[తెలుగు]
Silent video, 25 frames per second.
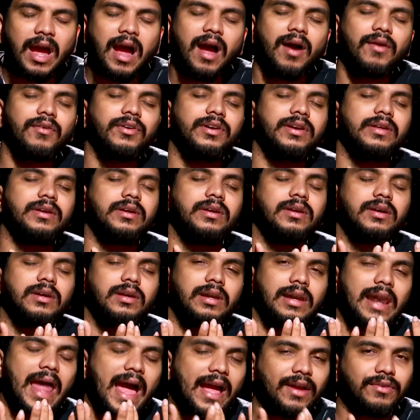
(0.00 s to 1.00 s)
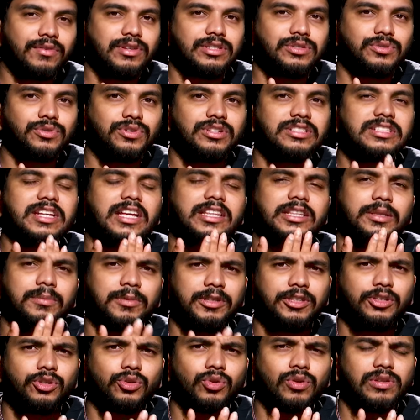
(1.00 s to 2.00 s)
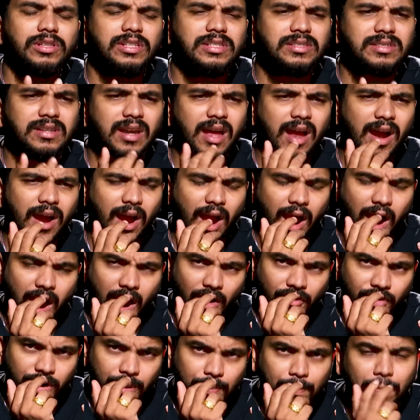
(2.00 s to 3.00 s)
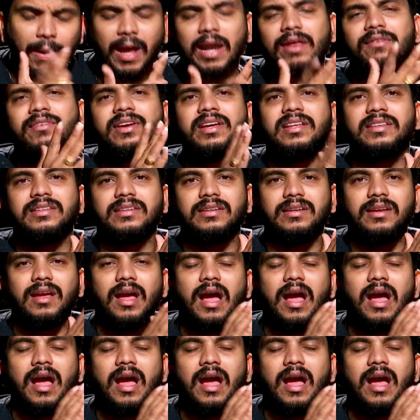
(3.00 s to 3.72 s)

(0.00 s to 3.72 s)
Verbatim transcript: ఆవిడ లాంగ్వేజ్ గురించి ఎంతమంది ట్రోల్ చేసినా ఆవిడ బలమే అది